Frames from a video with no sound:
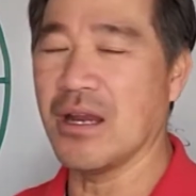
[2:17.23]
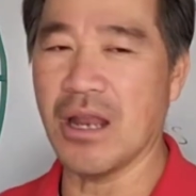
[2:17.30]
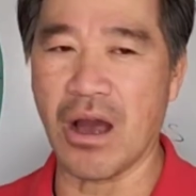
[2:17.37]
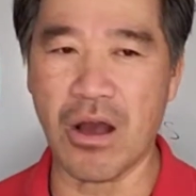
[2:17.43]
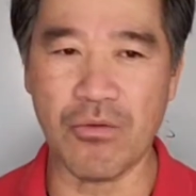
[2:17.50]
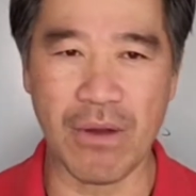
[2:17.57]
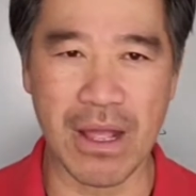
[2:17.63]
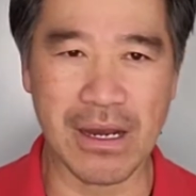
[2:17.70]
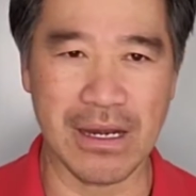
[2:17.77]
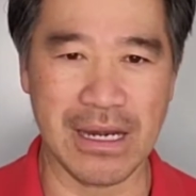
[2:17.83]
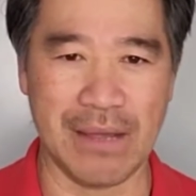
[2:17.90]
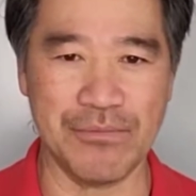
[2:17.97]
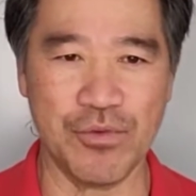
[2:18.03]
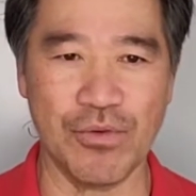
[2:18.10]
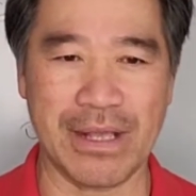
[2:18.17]
lo quá
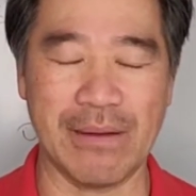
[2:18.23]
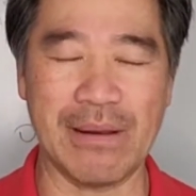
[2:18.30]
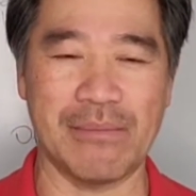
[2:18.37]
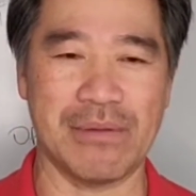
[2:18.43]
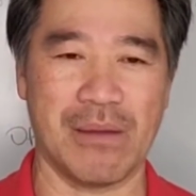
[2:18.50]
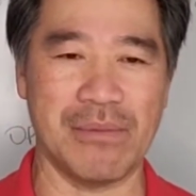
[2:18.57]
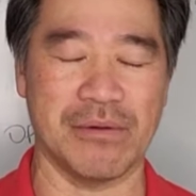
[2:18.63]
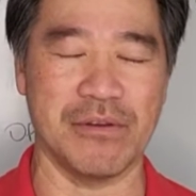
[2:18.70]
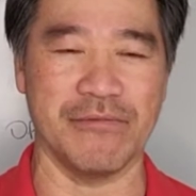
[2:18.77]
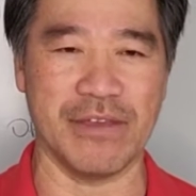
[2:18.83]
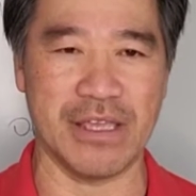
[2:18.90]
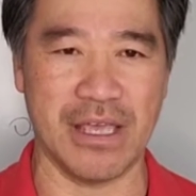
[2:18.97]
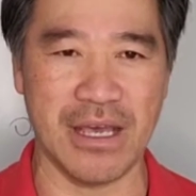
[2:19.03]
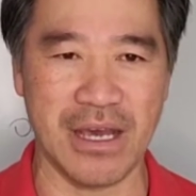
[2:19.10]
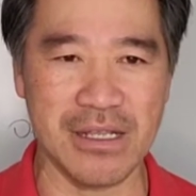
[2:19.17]
làm tôi cảm làm không làm được
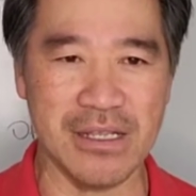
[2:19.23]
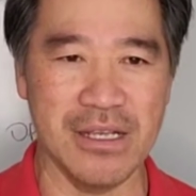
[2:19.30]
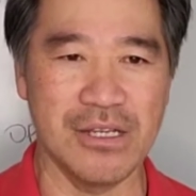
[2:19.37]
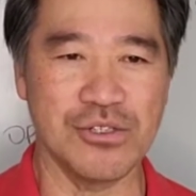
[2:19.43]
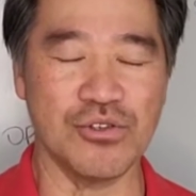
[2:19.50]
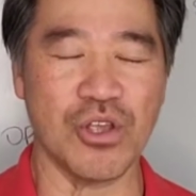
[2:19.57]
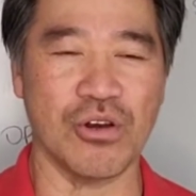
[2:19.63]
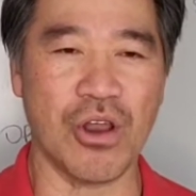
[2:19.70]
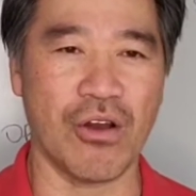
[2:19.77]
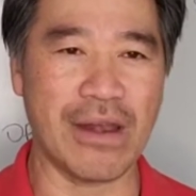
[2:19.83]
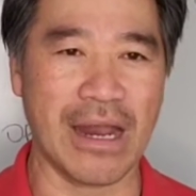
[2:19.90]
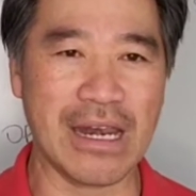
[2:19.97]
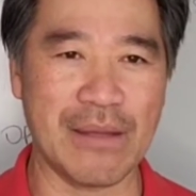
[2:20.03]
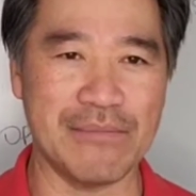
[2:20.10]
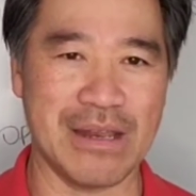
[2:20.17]
việc gì hết để tôi lo
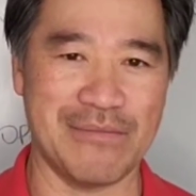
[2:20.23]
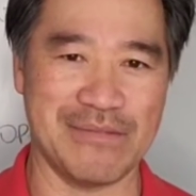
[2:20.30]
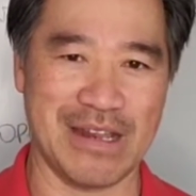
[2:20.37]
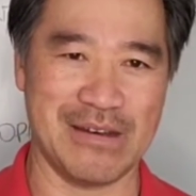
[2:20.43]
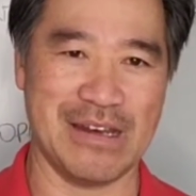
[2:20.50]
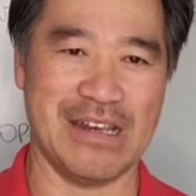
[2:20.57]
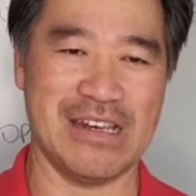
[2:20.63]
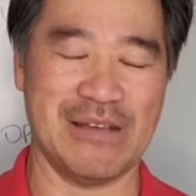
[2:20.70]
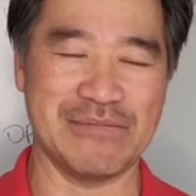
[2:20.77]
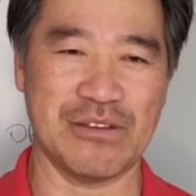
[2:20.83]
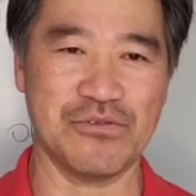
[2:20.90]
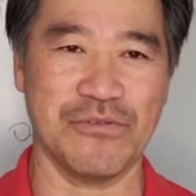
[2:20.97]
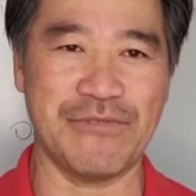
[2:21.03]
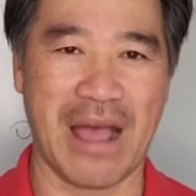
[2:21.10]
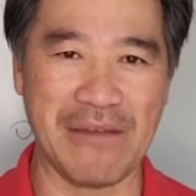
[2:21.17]
lắng làm làm làm
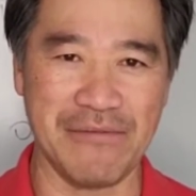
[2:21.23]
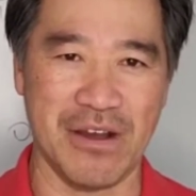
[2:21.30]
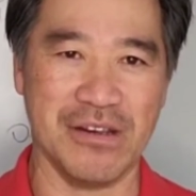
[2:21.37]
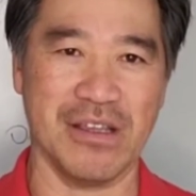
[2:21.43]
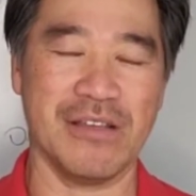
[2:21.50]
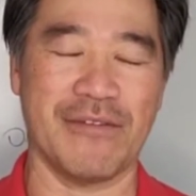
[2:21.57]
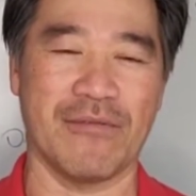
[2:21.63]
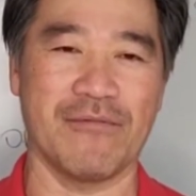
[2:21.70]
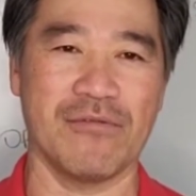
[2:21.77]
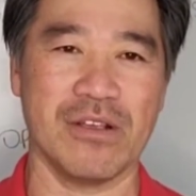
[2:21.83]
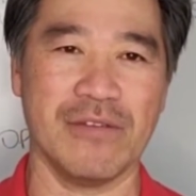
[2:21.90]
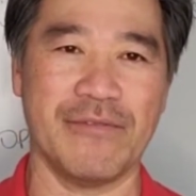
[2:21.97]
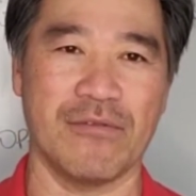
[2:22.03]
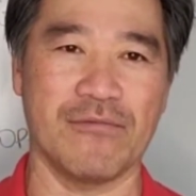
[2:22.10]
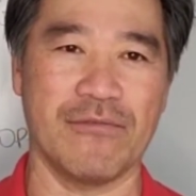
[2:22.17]
sao tôi phá vỡ được cái vòng
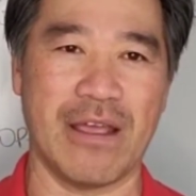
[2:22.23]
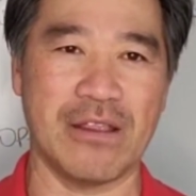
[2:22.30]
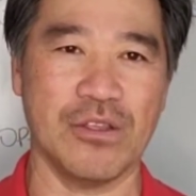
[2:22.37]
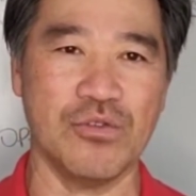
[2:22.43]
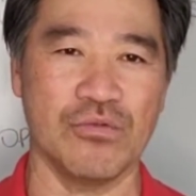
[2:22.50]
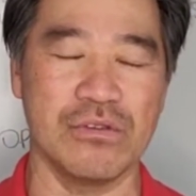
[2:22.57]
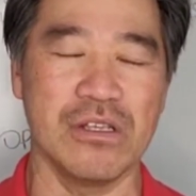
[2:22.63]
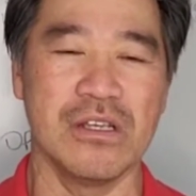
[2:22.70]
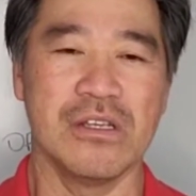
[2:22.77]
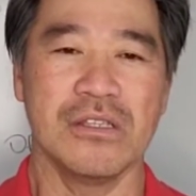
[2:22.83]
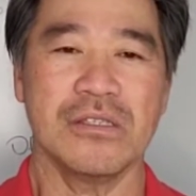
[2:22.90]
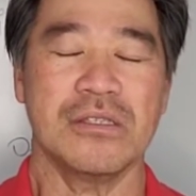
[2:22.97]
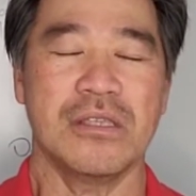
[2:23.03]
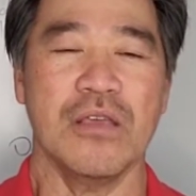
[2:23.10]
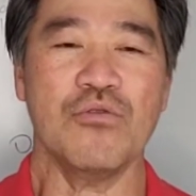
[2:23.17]
cái vòng vây để tôi
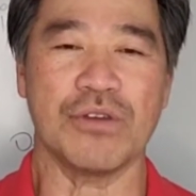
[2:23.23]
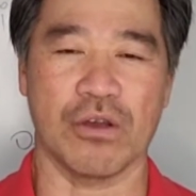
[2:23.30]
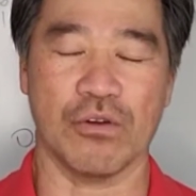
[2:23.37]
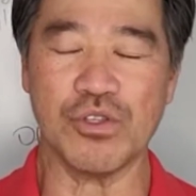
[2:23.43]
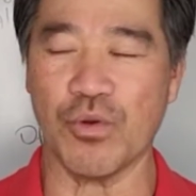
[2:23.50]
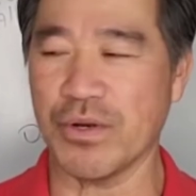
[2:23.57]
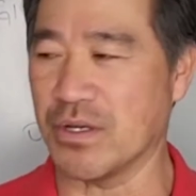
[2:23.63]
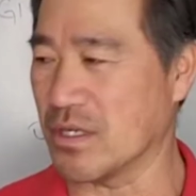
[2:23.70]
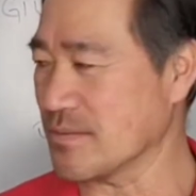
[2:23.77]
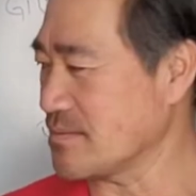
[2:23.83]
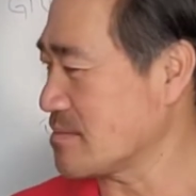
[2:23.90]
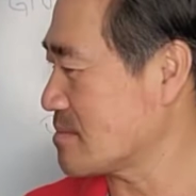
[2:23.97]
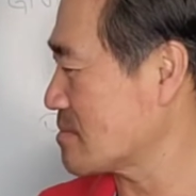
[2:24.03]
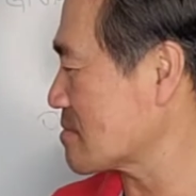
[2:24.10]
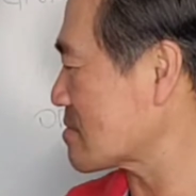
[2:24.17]
tiến cuộc đời của tôi
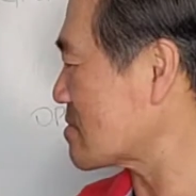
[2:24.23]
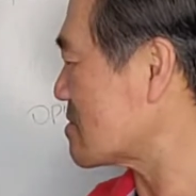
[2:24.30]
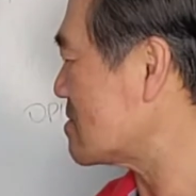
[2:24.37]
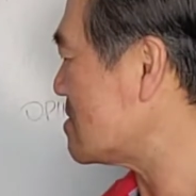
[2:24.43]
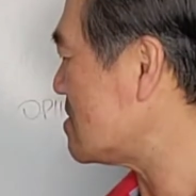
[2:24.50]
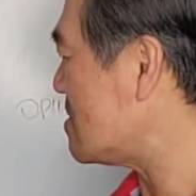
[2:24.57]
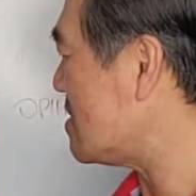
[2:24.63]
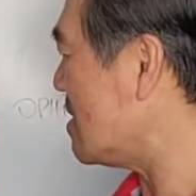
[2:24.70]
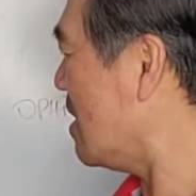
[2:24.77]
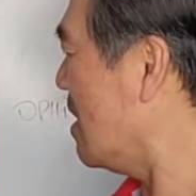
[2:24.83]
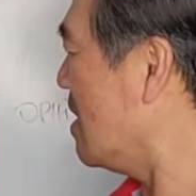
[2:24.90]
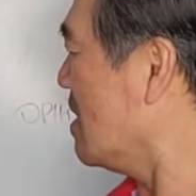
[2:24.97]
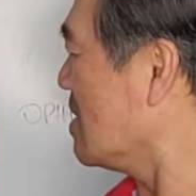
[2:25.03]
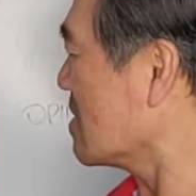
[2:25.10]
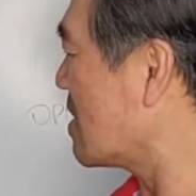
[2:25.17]
được
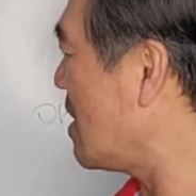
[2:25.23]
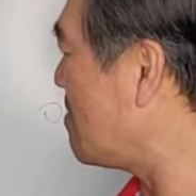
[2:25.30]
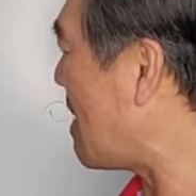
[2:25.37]
sau đó